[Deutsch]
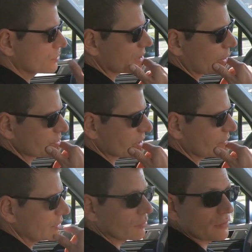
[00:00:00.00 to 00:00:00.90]
nicht unser
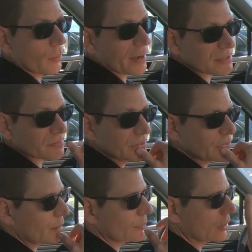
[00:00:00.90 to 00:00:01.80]
Hauptcheck-Video,
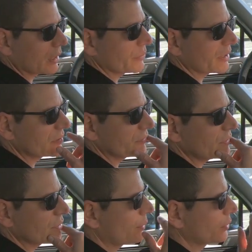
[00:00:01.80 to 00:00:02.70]
VMAX-Video haben wir noch,
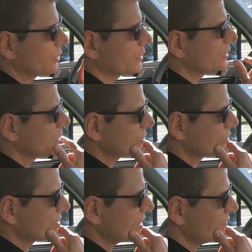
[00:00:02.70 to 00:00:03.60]
Ambiente-Video haben wir noch,
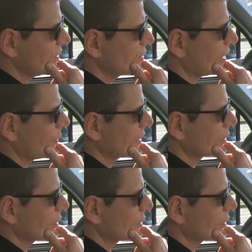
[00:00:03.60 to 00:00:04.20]
System-Video haben